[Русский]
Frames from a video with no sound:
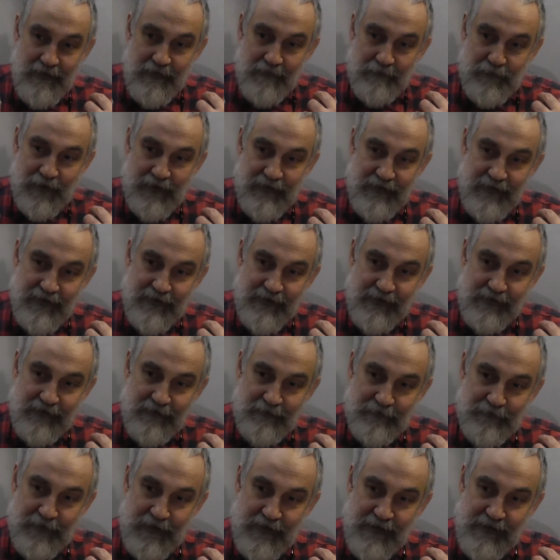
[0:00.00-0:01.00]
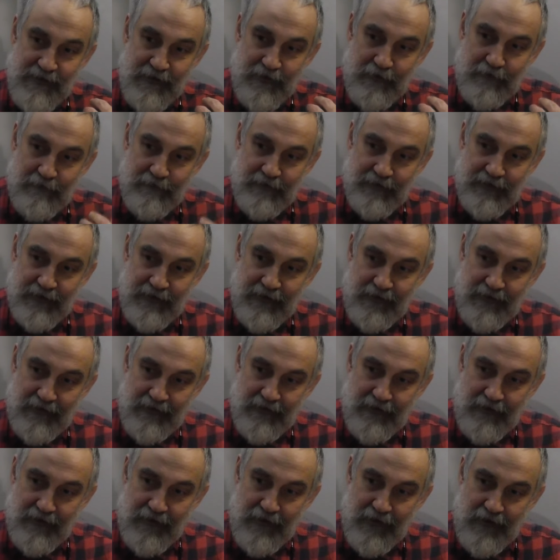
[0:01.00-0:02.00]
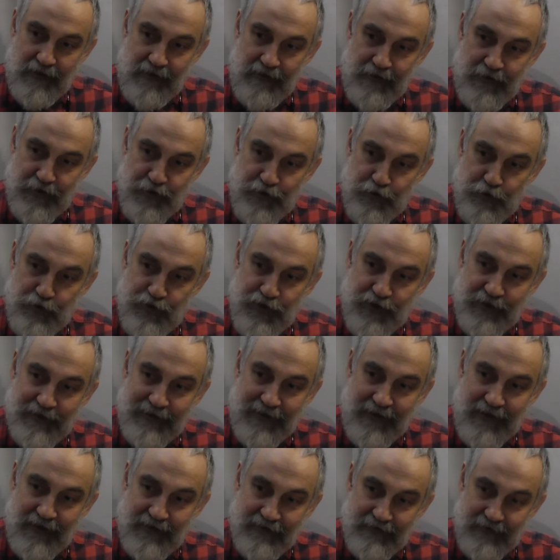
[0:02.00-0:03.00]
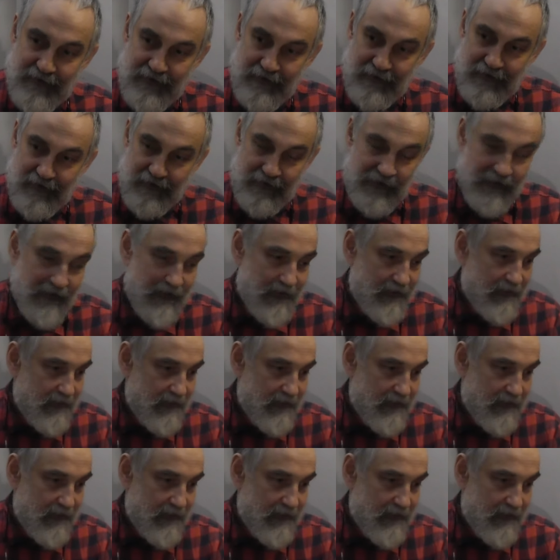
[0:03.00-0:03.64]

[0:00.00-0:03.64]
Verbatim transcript: понятие фазированная решетчатая антенна